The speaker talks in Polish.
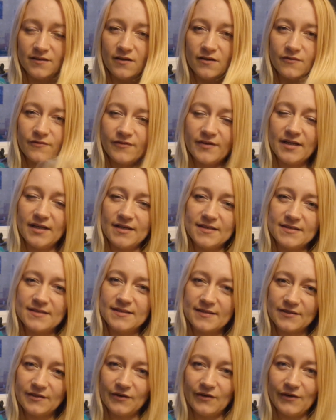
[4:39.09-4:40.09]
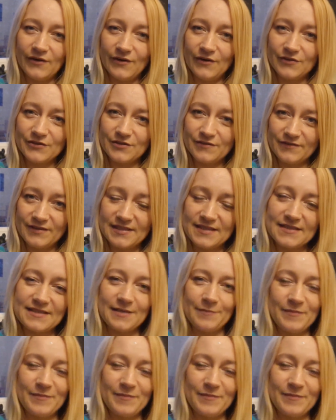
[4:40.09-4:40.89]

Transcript: North East, to oczywiście